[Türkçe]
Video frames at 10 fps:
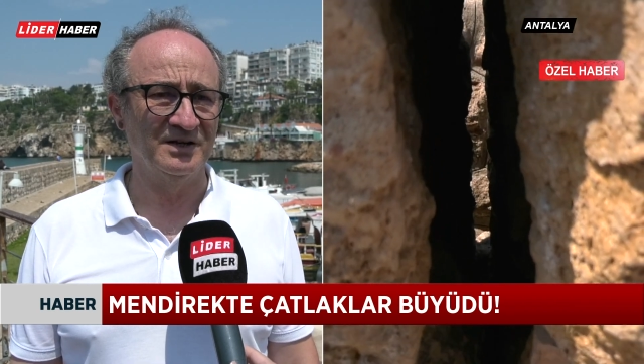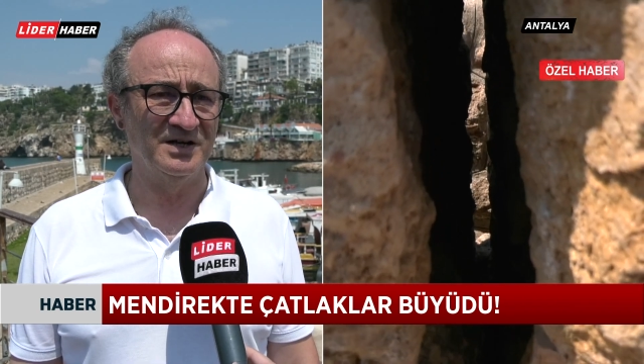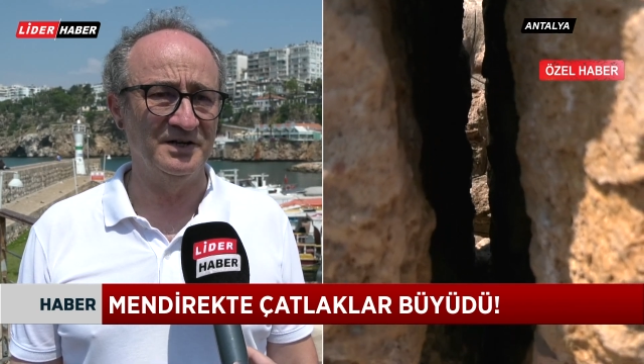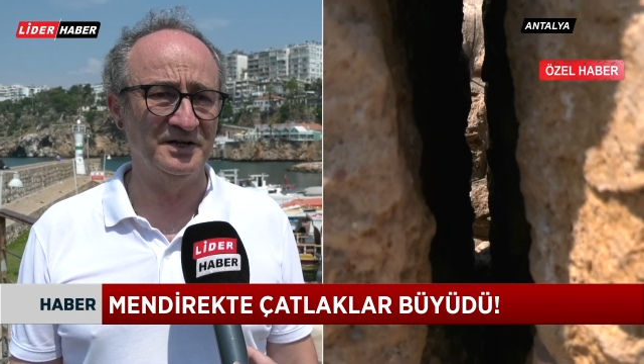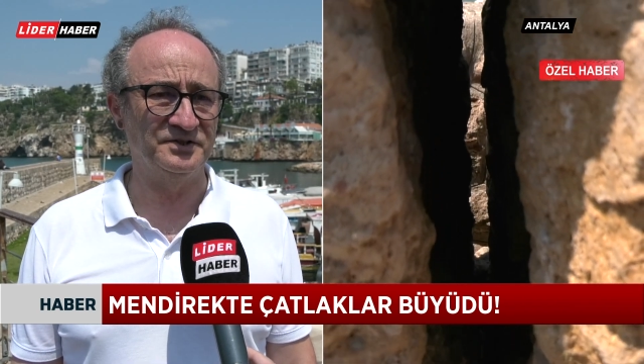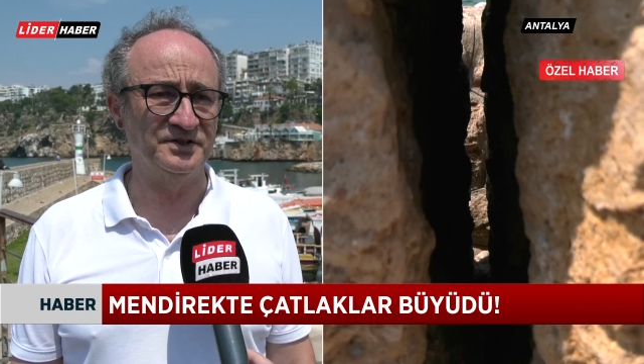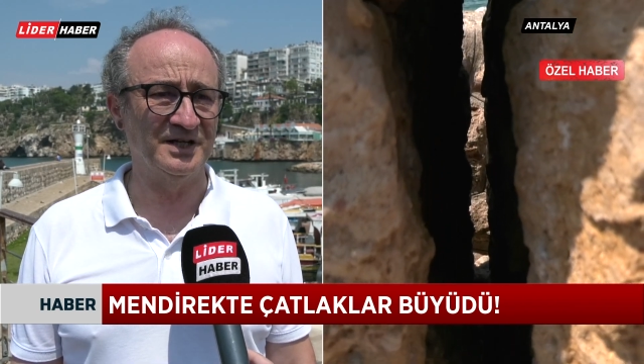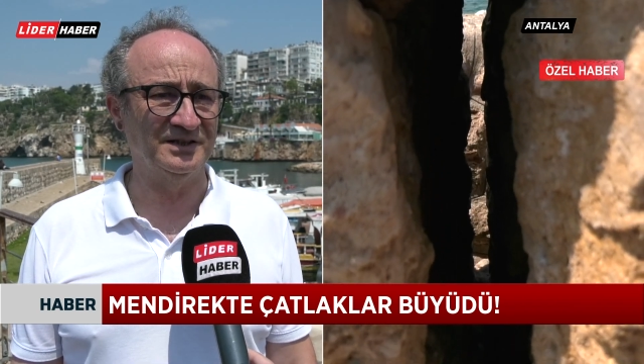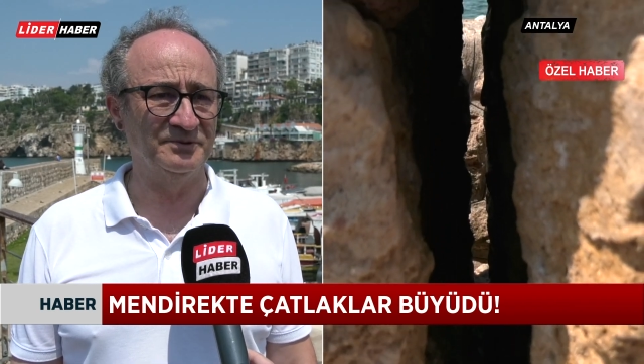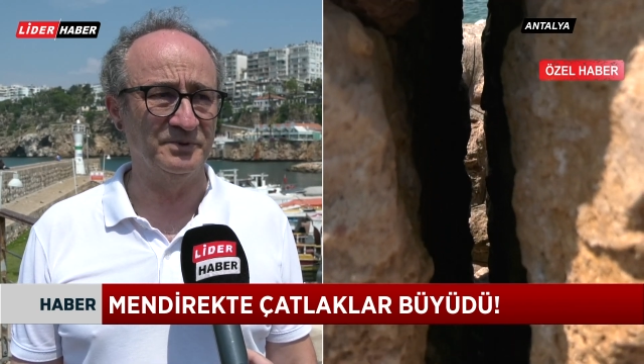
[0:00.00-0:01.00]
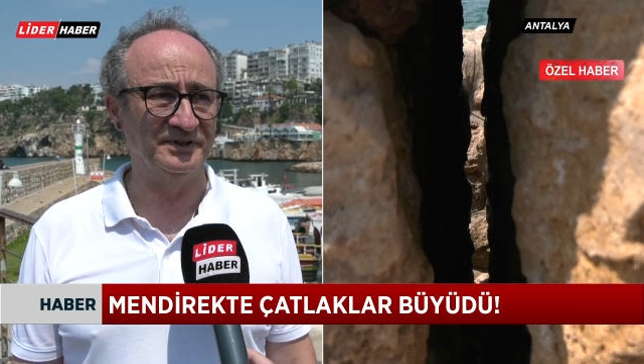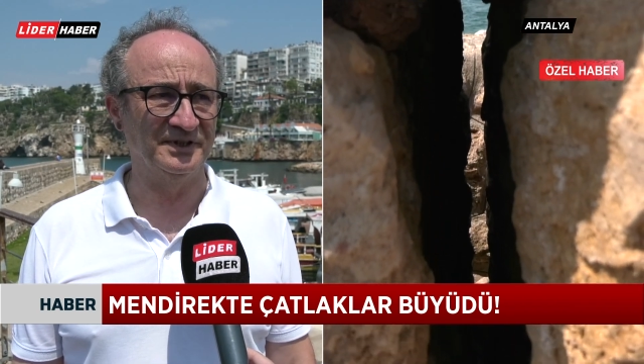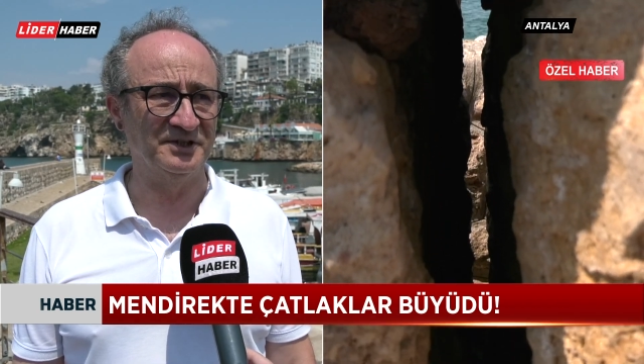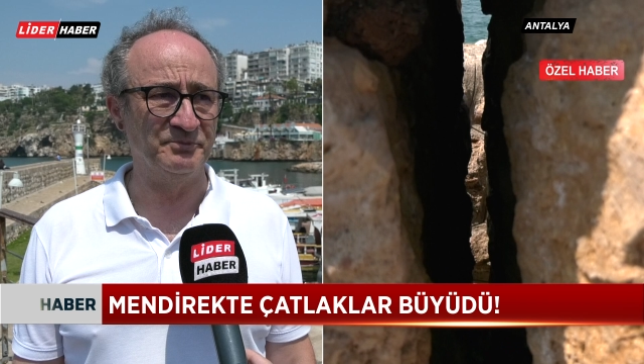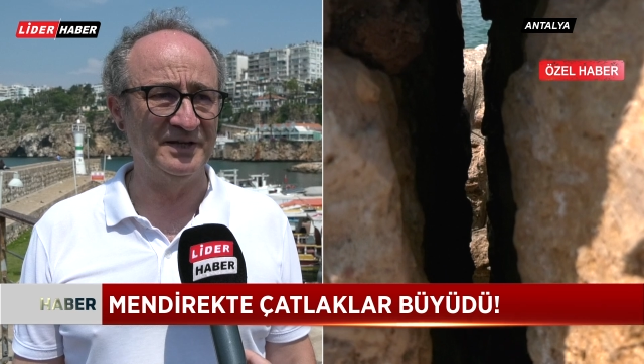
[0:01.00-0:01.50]
kale içi yat
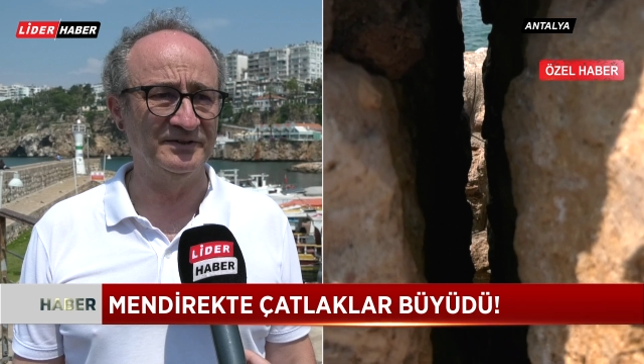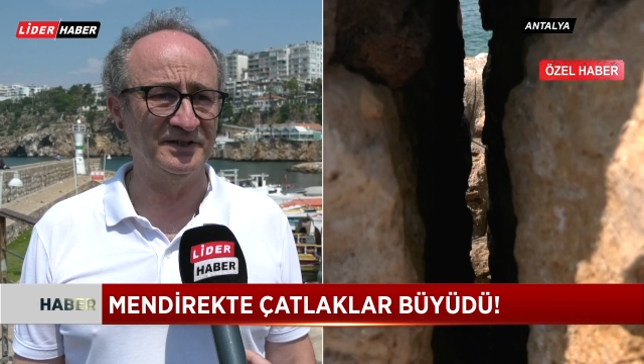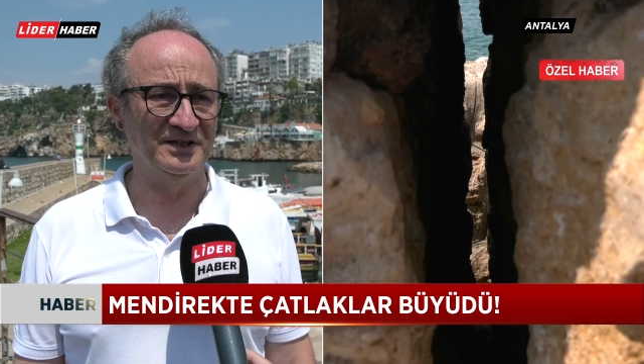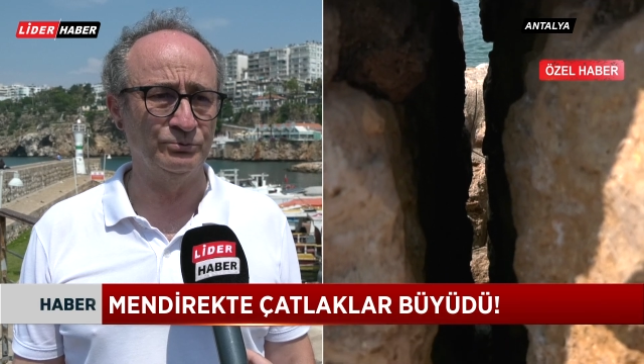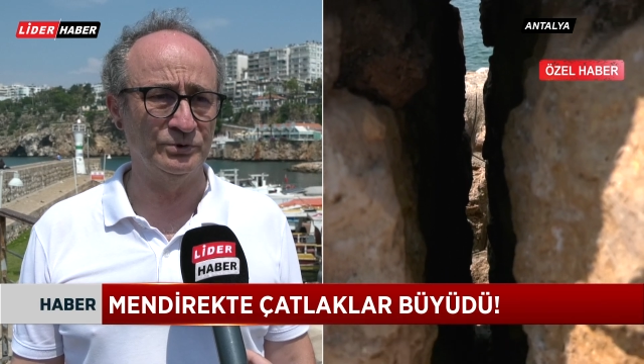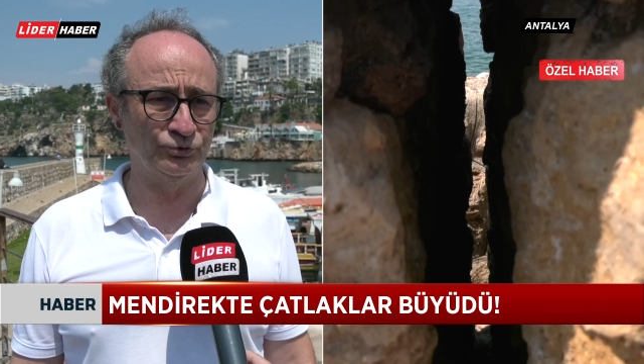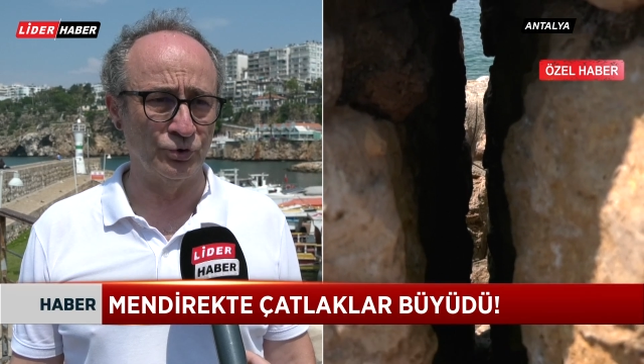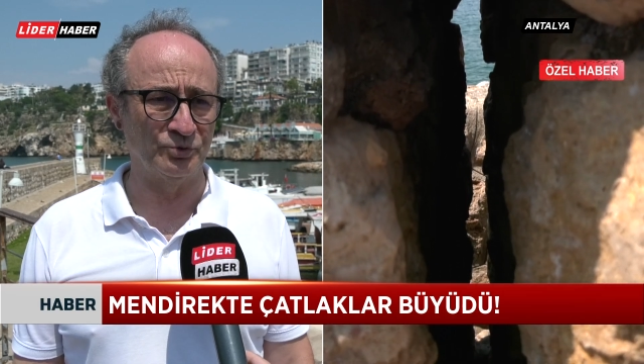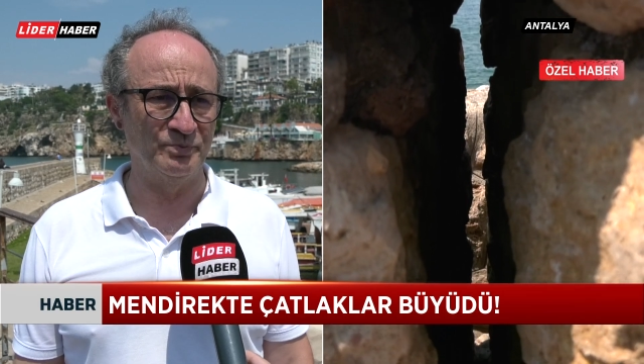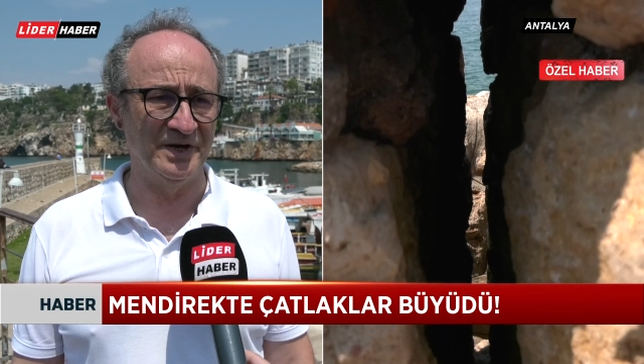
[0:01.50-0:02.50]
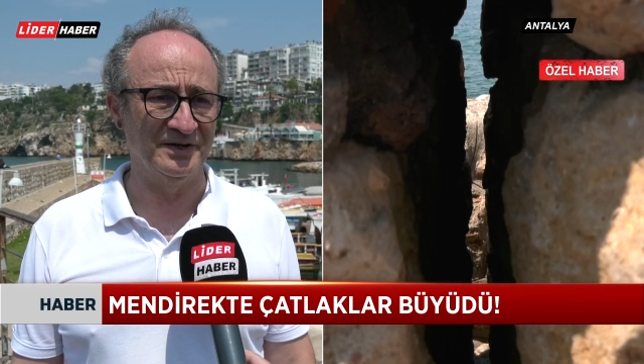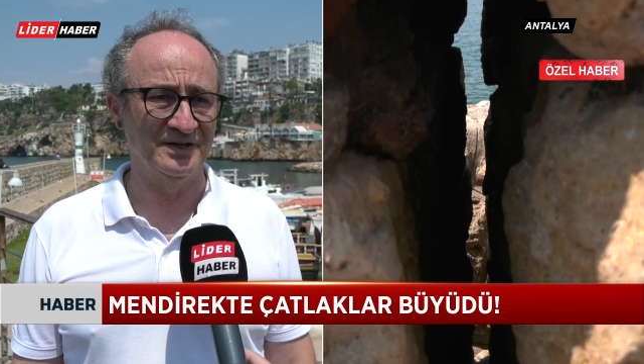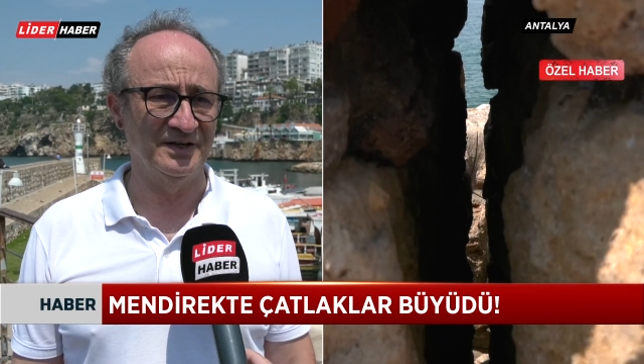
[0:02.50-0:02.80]
limanındaki mendireğin bir çökme,